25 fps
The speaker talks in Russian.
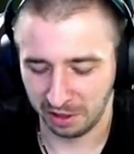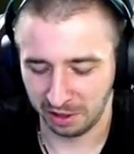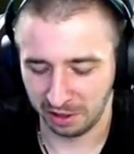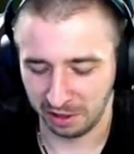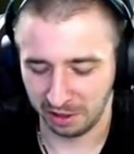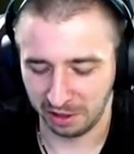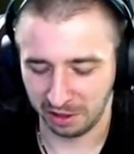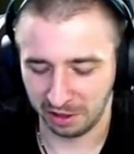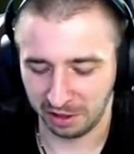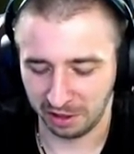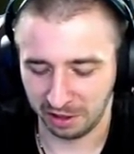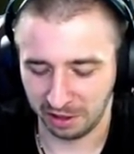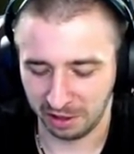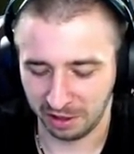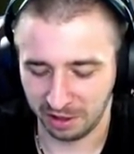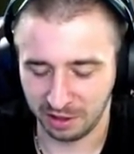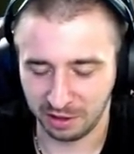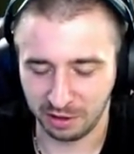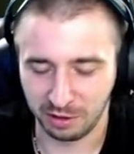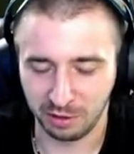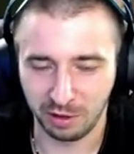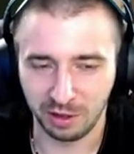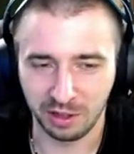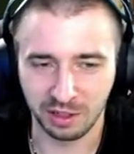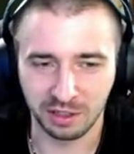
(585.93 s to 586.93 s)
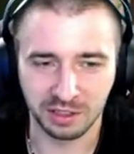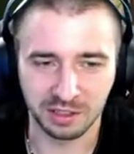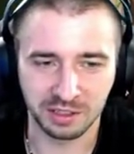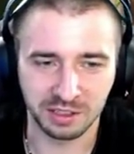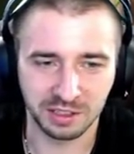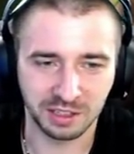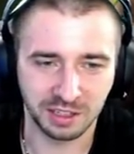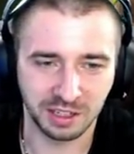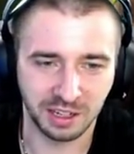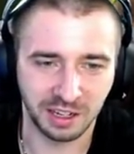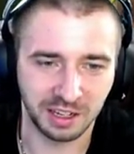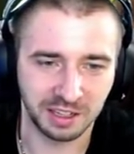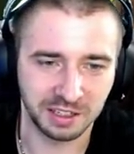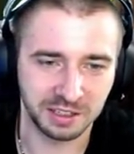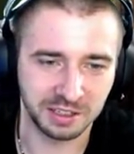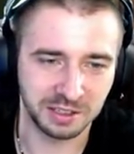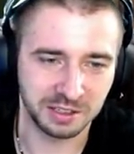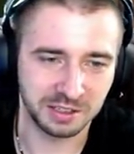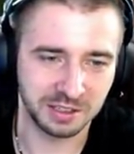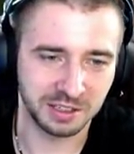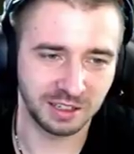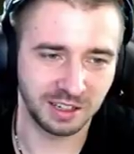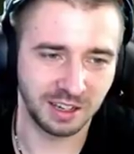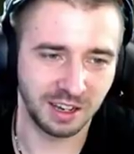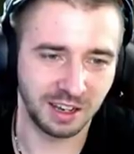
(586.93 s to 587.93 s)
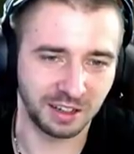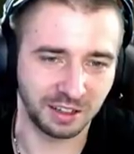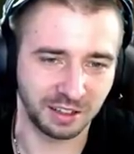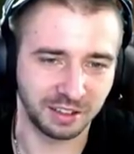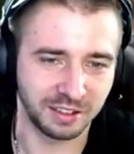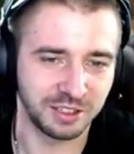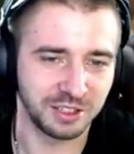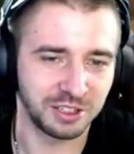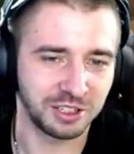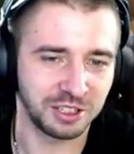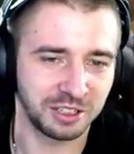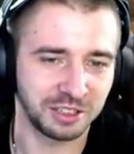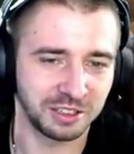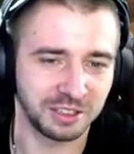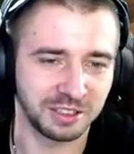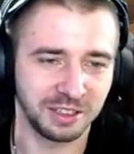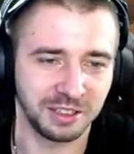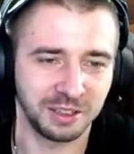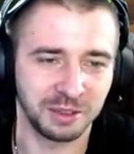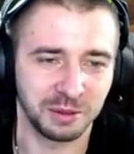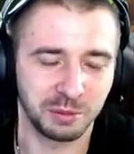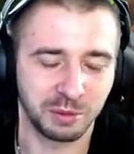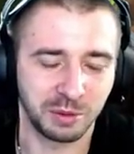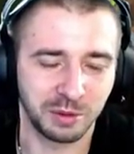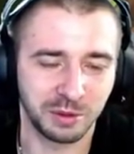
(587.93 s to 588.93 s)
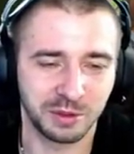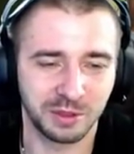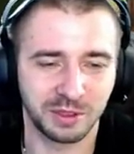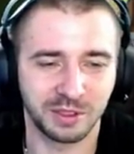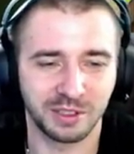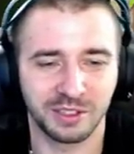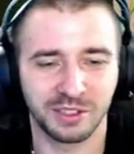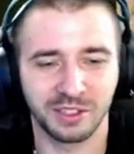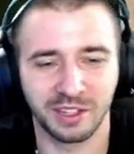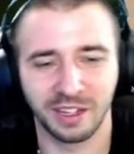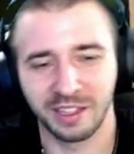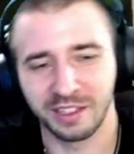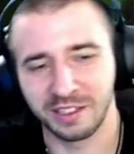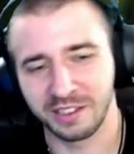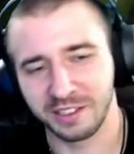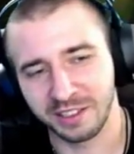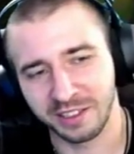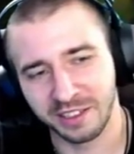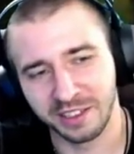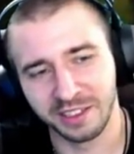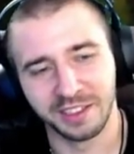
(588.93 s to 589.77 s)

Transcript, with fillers: э, ролик за эти, за карточки. Это просто жесть